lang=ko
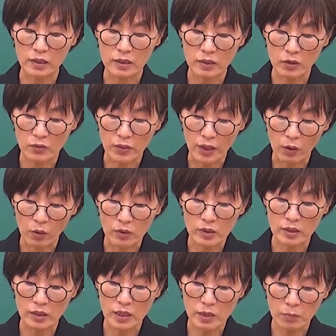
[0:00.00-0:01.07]
이런
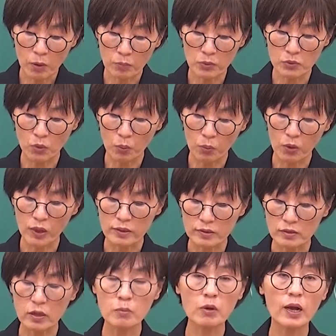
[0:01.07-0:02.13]
내용을 1번부터
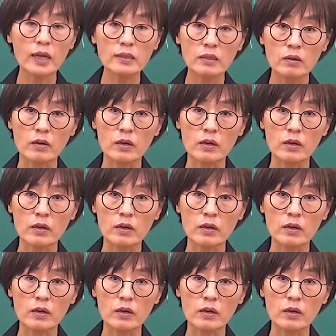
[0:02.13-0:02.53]
5번까지 설명하는